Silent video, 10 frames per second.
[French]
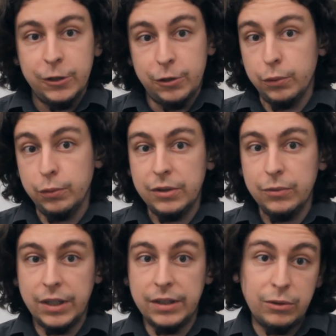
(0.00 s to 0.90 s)
surtout si
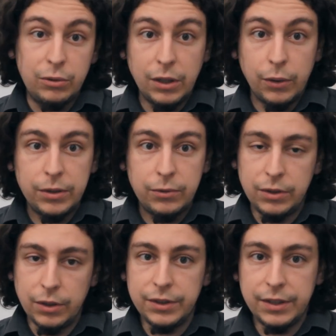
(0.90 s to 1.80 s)
vous êtes étudiant ou
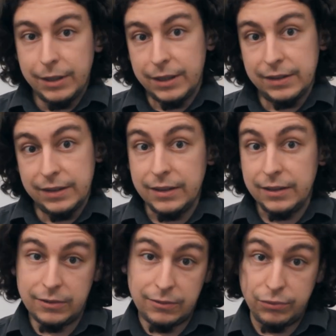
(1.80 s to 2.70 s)
étudiante, eh ben,
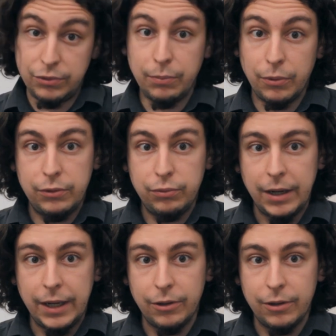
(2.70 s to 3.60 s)
c'est vous qui prenez tout
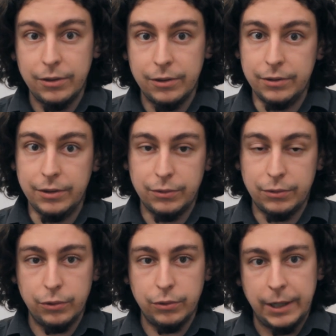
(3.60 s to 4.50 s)
dans la gueule euh, dans
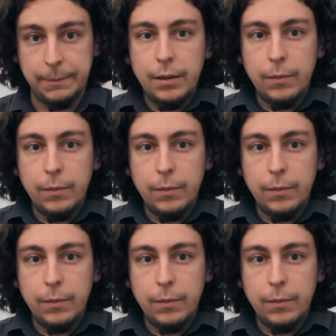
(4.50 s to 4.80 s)
ce genre de cas.